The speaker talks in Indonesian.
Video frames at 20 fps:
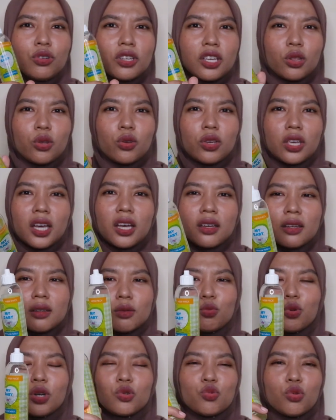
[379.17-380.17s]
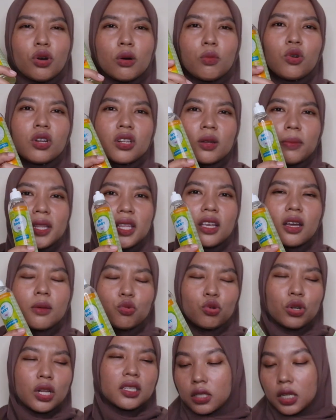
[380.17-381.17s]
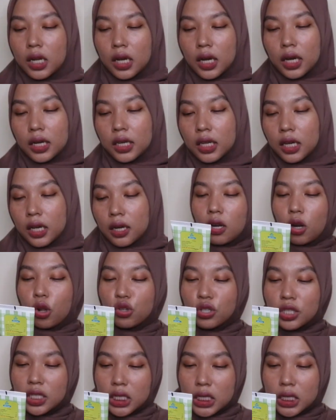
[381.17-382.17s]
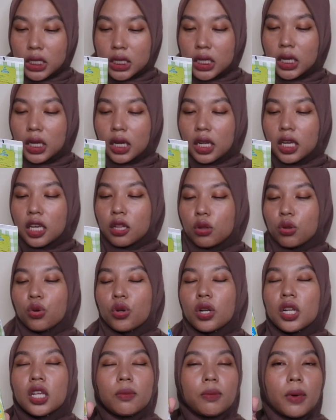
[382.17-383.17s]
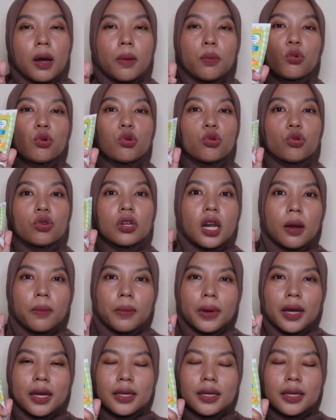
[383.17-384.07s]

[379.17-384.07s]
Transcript: gitu ya buat dua bulan sampai tiga bulan sedangkan yang lotion itu 50 gram